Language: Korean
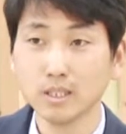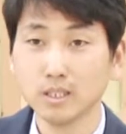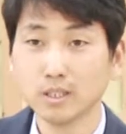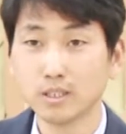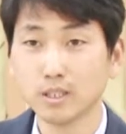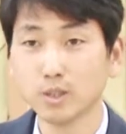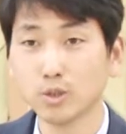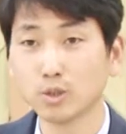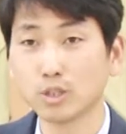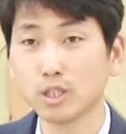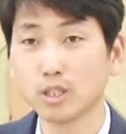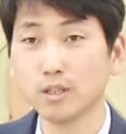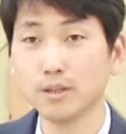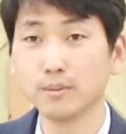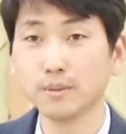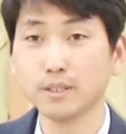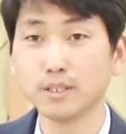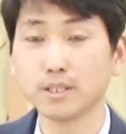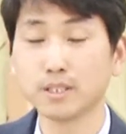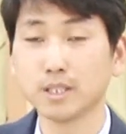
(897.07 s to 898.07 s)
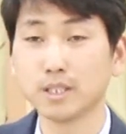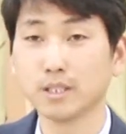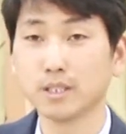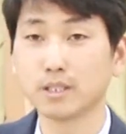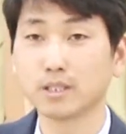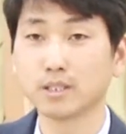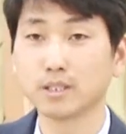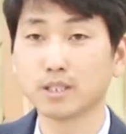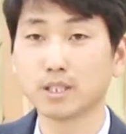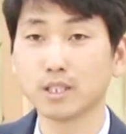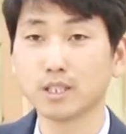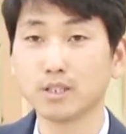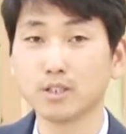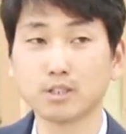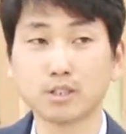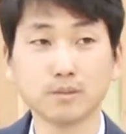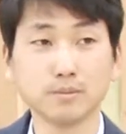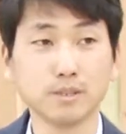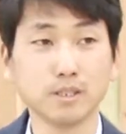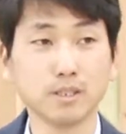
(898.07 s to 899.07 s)
근데 요셉이 이제 그렇게
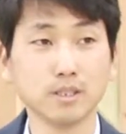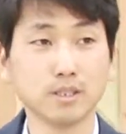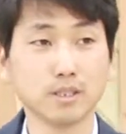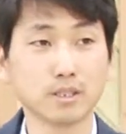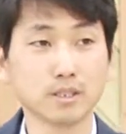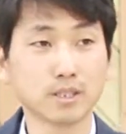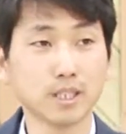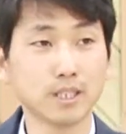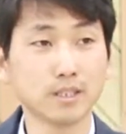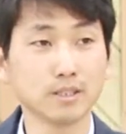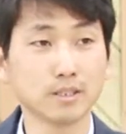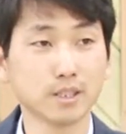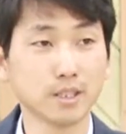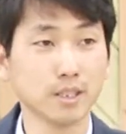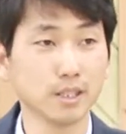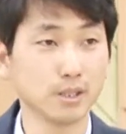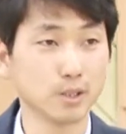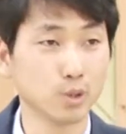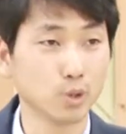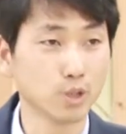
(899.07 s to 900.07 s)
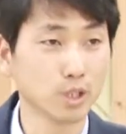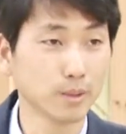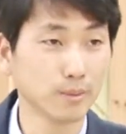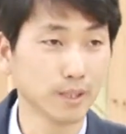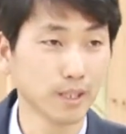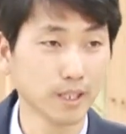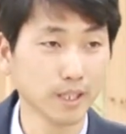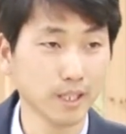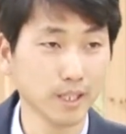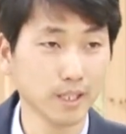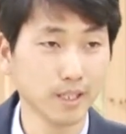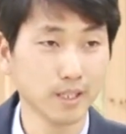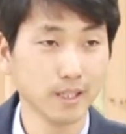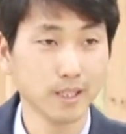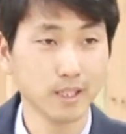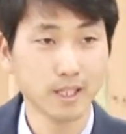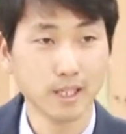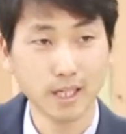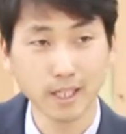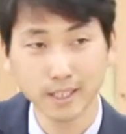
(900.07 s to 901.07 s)
열심히 사는데
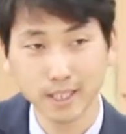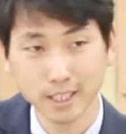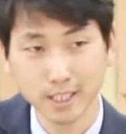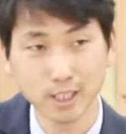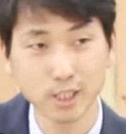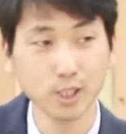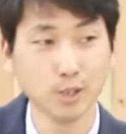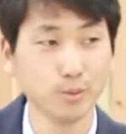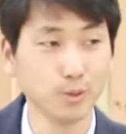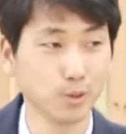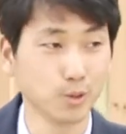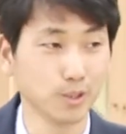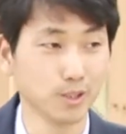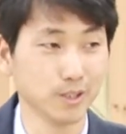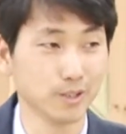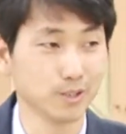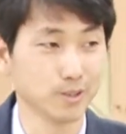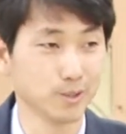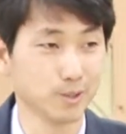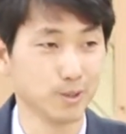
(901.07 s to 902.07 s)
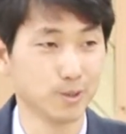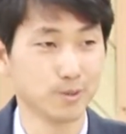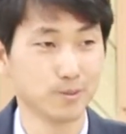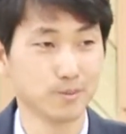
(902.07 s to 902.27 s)
요셉에게 하나의 시험이 오게 되었어요.